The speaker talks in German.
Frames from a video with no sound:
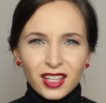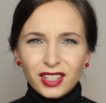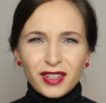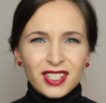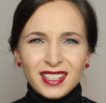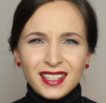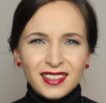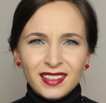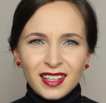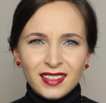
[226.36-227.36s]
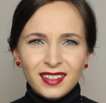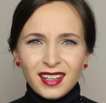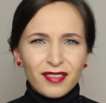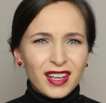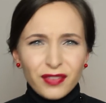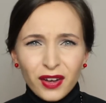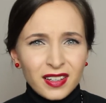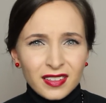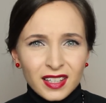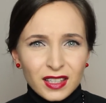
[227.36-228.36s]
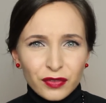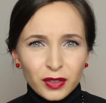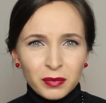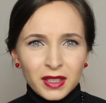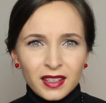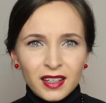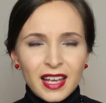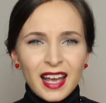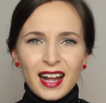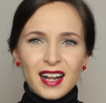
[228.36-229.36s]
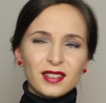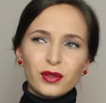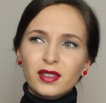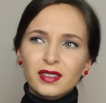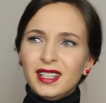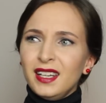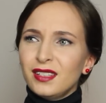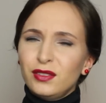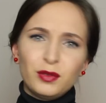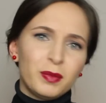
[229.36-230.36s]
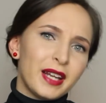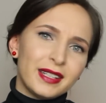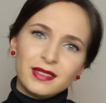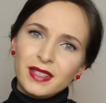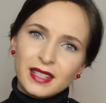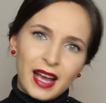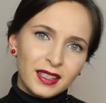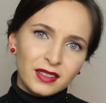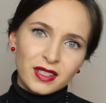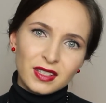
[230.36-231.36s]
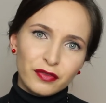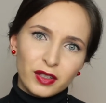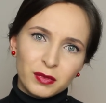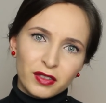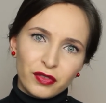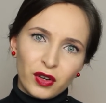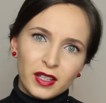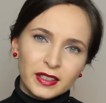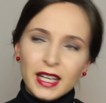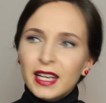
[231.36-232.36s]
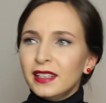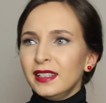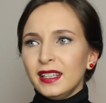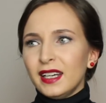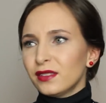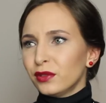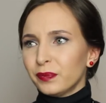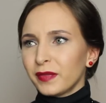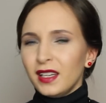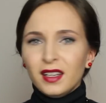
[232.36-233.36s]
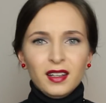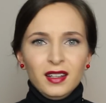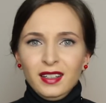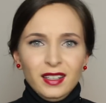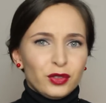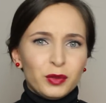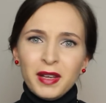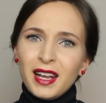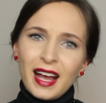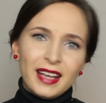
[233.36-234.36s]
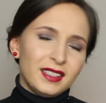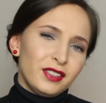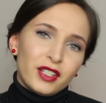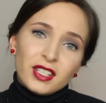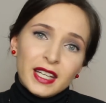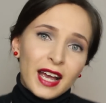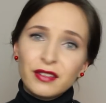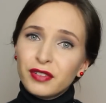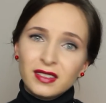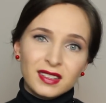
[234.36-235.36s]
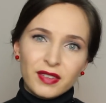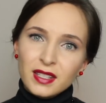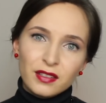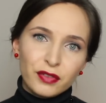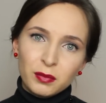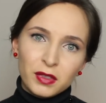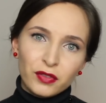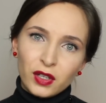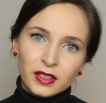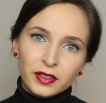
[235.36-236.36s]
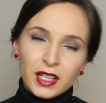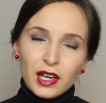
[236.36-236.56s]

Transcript: ich verstehe sie nicht. Was wollen sie jetzt von mir? Also, nee, also tut mir leid, ich weiß gar nicht, was sie von mir wollen. Nee, also tut mir leid, ich verstehe einfach nicht, was sie von mir wollen.